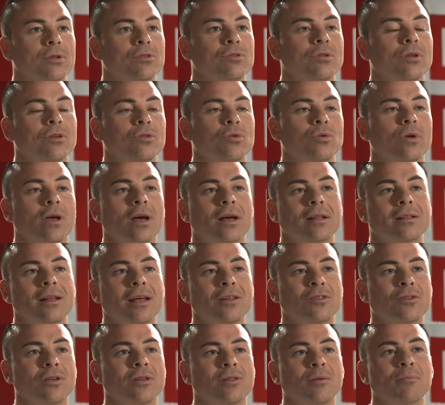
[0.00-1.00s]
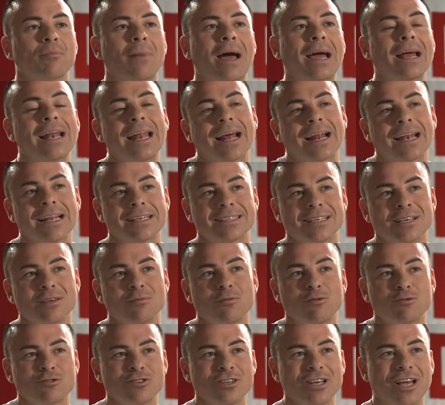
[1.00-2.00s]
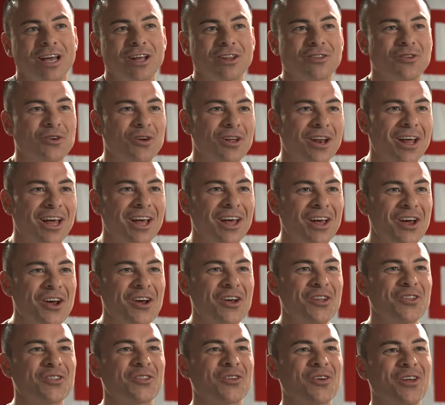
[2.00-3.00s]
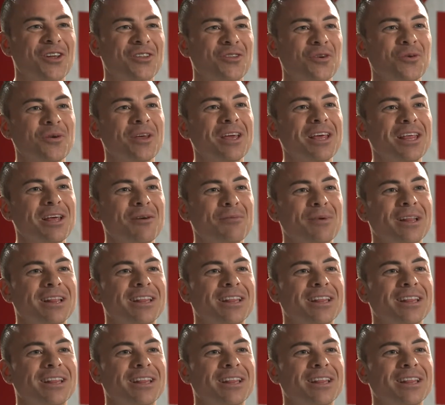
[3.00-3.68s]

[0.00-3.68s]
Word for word: este, pagué las clases de música, toda la, toda tu vida, ¿me